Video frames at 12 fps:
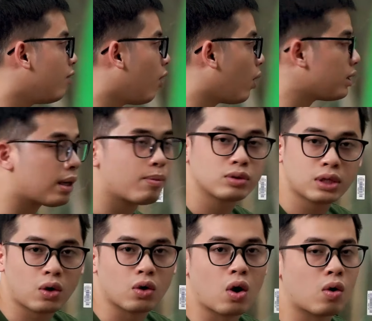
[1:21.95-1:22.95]
Và ngoài ra màu
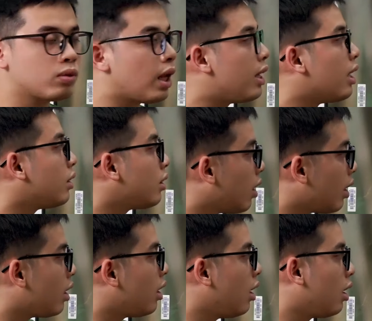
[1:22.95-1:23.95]
sắc của nó cũng thể hiện
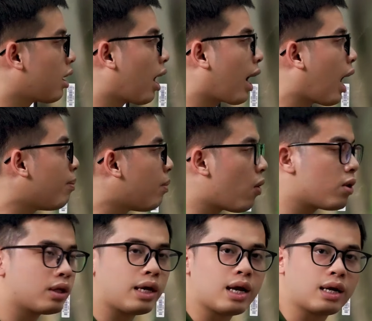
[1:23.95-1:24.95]
tươi, cái gam màu
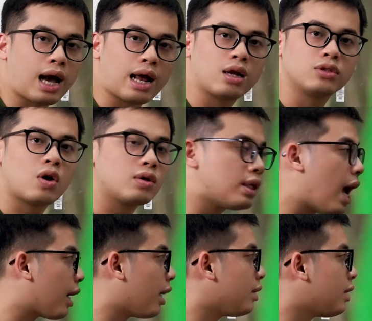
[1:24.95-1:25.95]
được thể hiện khá là rõ
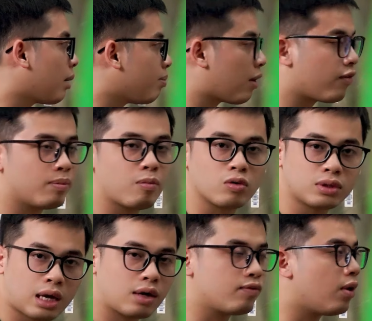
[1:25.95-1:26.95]
ràng này, tách bạch về màu sắc.